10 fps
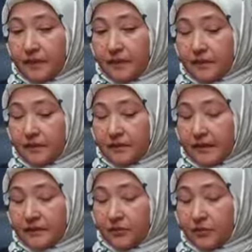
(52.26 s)
ee,
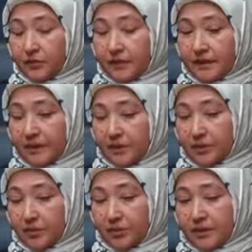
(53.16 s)
kendi urbalarını
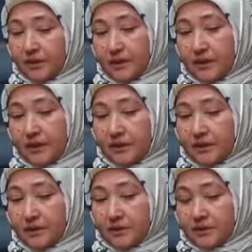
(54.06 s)
giydirdi,
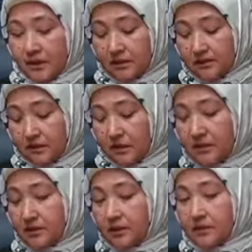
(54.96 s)
ee, kanımı
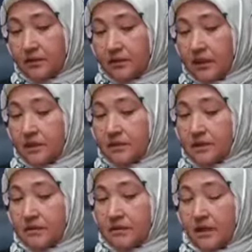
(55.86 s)
aldı, her bir
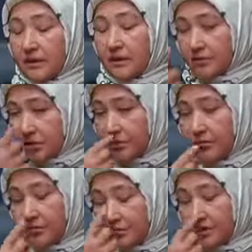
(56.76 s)
şeyimi, ana
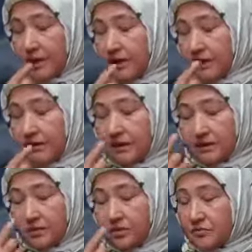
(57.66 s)
şey burun şeklini
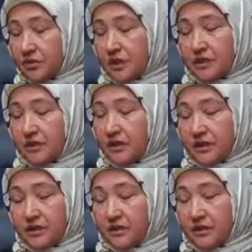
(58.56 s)
aldı, gözümün şeklini
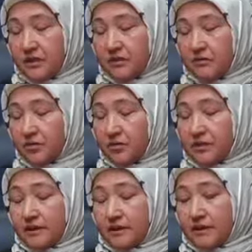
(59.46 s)
her yere foto
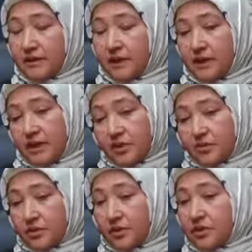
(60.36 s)
ettiler.
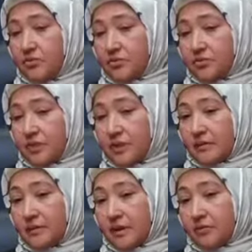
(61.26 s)
Sonra 704
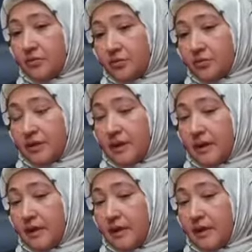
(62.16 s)
kampa götürdü.